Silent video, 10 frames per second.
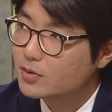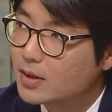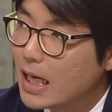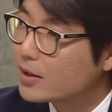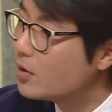
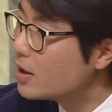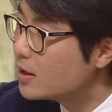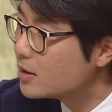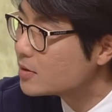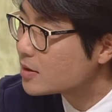어떤
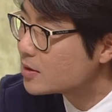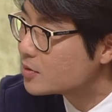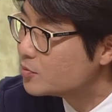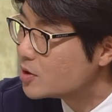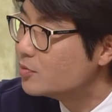가격에 대해서 제가
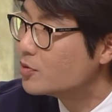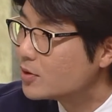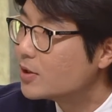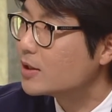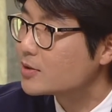좀 질문을
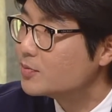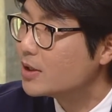드리겠습니다.